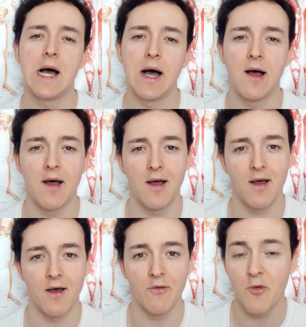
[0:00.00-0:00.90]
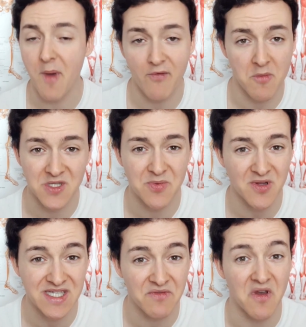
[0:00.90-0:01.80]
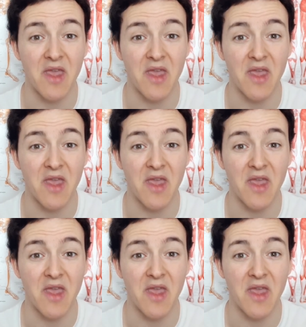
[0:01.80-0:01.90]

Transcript: euh, vos performances sportives.